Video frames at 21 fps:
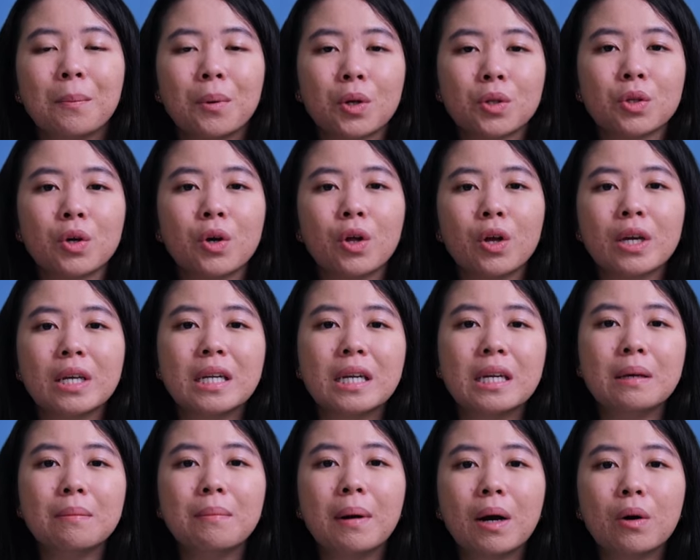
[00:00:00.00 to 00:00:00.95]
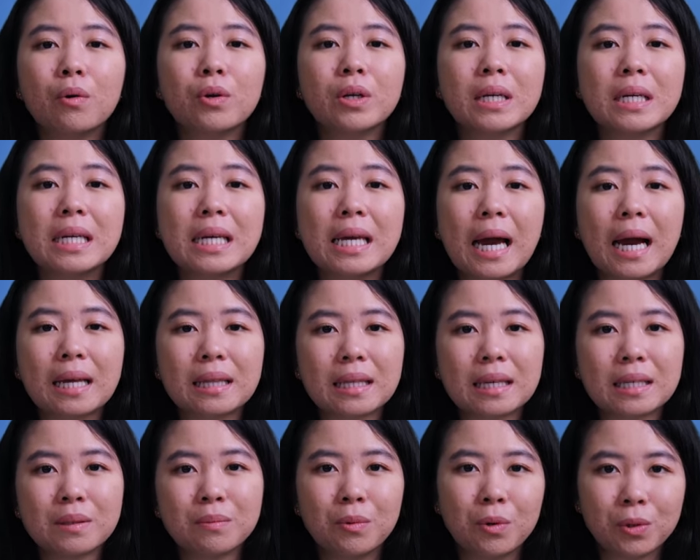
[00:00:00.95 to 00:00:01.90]
Protokol ini dibangun di
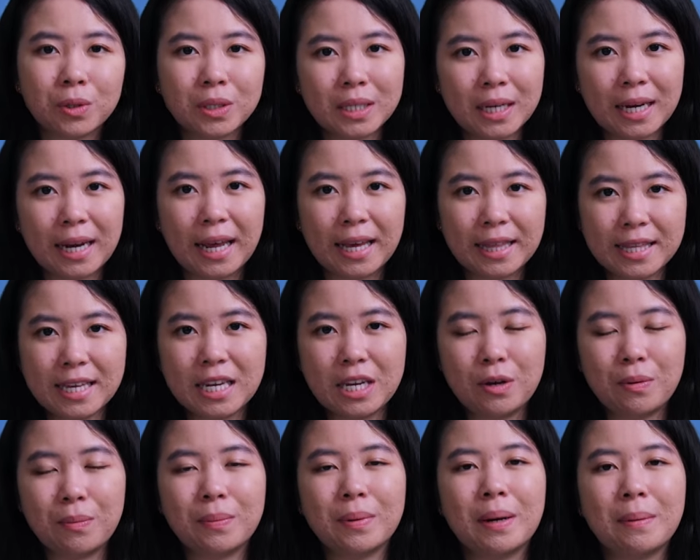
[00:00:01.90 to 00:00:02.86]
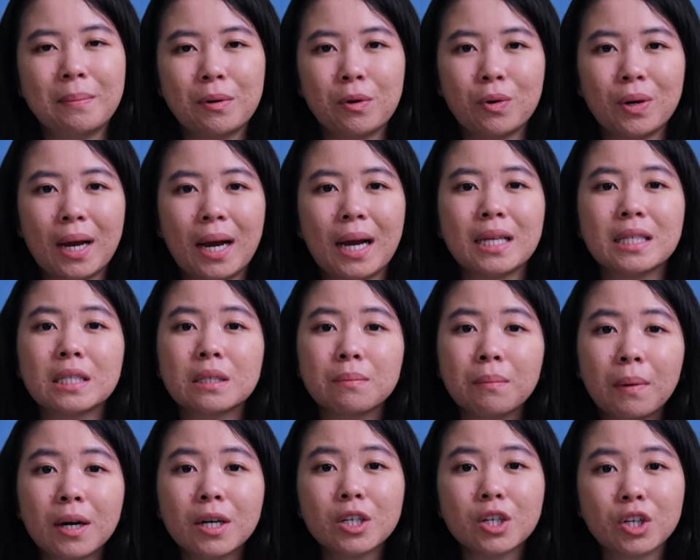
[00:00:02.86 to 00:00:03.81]
atas blockchain Ethereum dan menggunakan
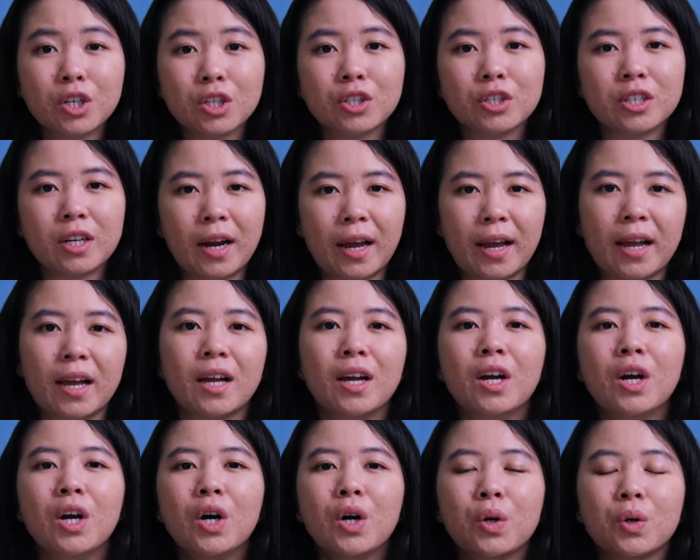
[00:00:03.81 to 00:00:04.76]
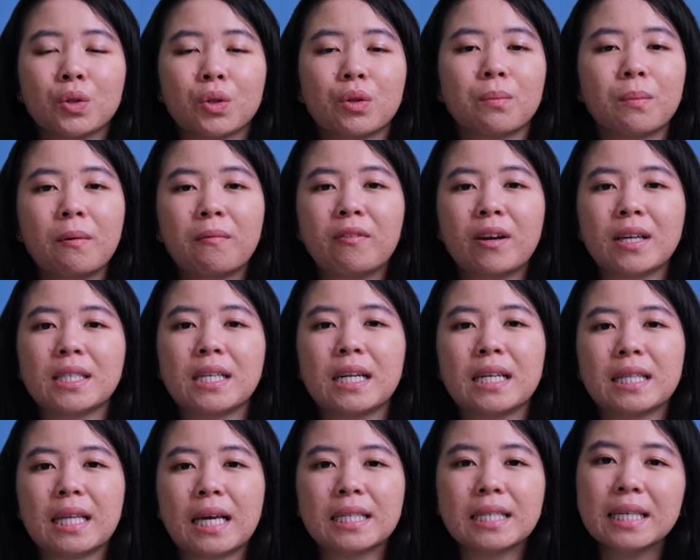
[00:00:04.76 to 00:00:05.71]
smart contract untuk
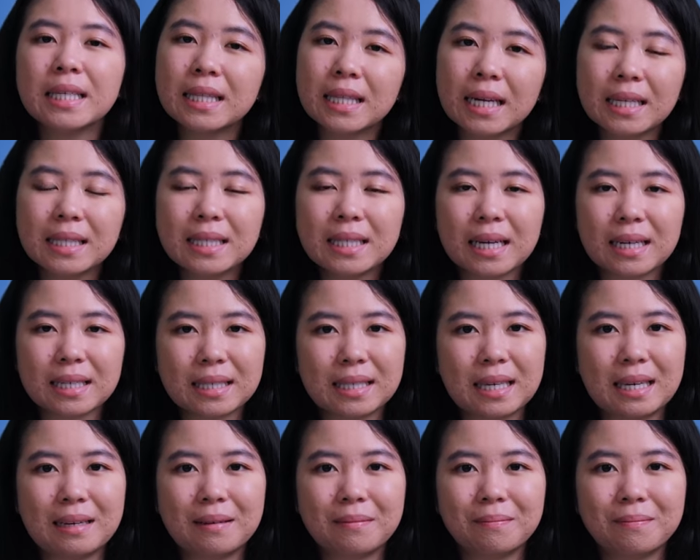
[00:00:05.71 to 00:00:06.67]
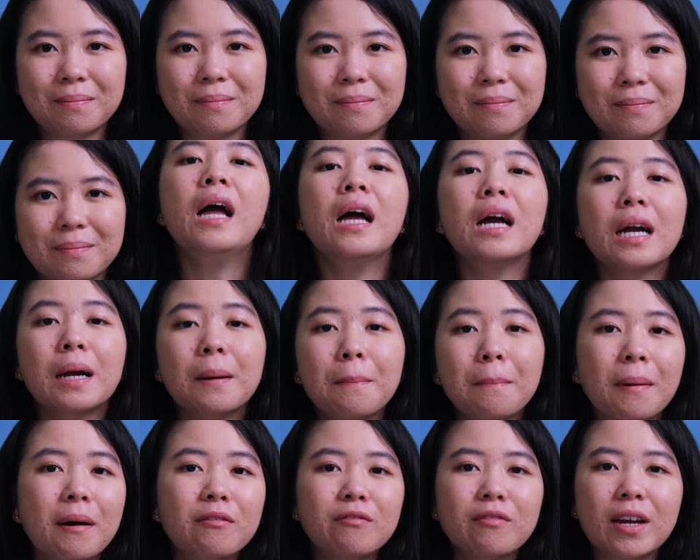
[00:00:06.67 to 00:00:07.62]
memfasilitasi transaksi.
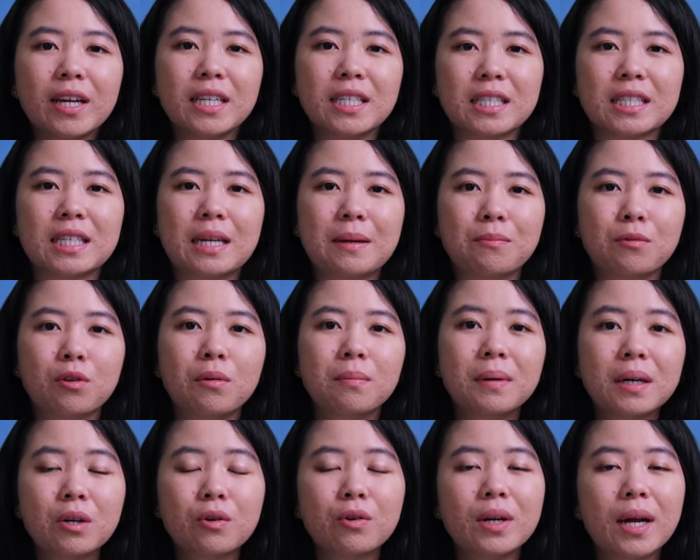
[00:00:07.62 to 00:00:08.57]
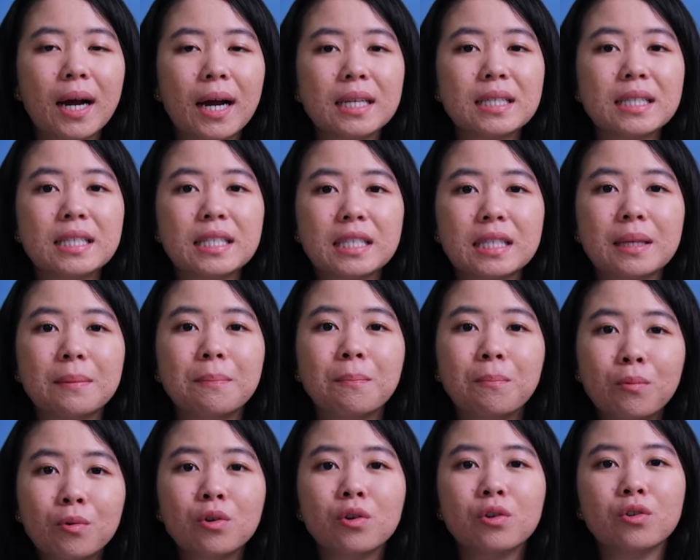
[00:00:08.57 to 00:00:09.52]
Compound Finance Crypto menggunakan
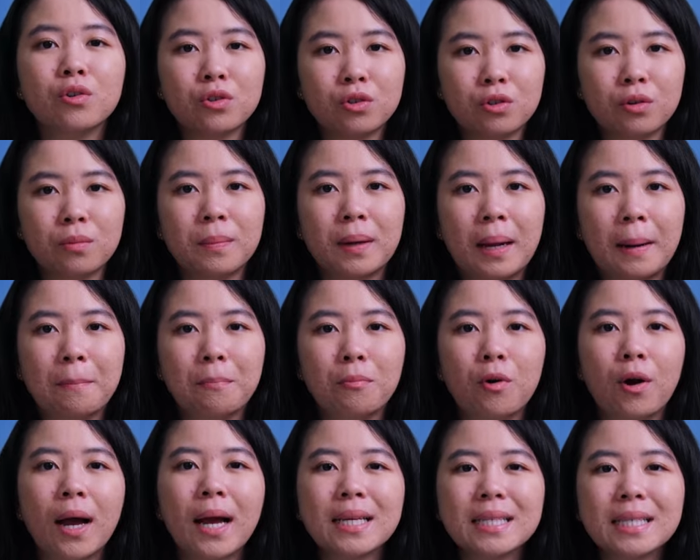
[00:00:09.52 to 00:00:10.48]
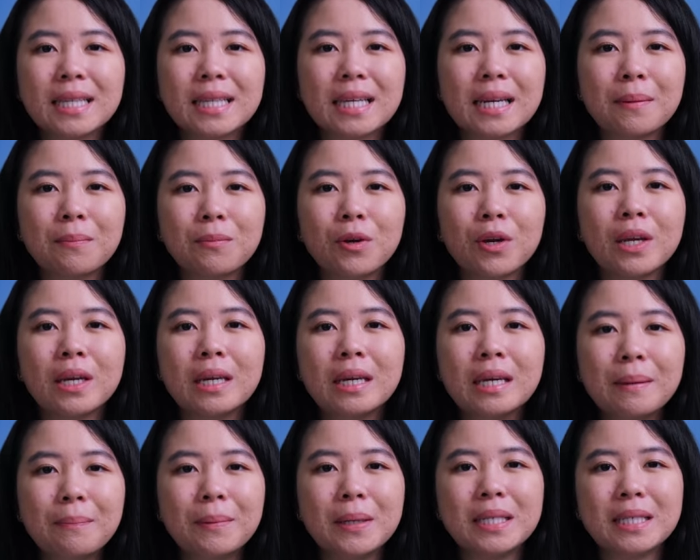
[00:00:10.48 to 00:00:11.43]
sistem pool untuk menampung aset kripto
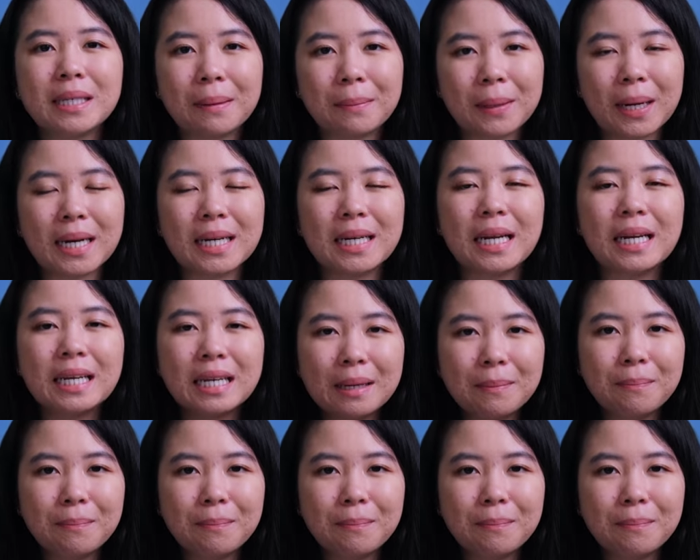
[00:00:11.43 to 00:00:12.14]
yang dipinjamkan dan